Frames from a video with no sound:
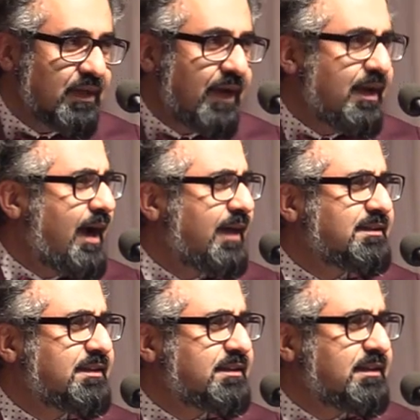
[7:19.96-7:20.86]
Eine
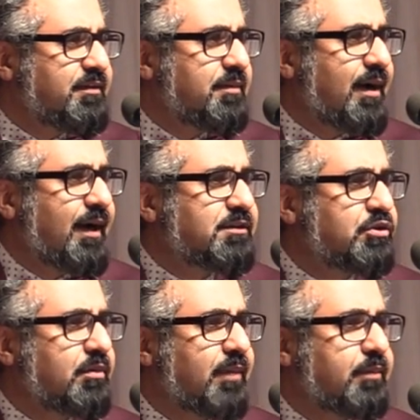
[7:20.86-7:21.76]
Einsicht, die wir bereits
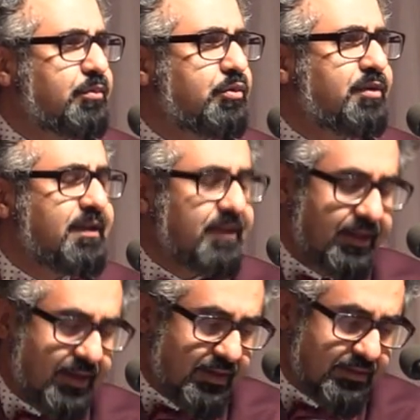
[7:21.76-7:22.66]
schon bei
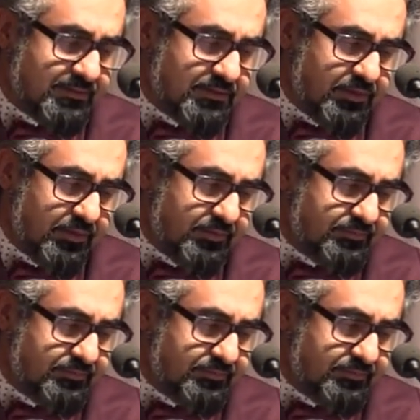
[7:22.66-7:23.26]
Plutinia nachlesen können.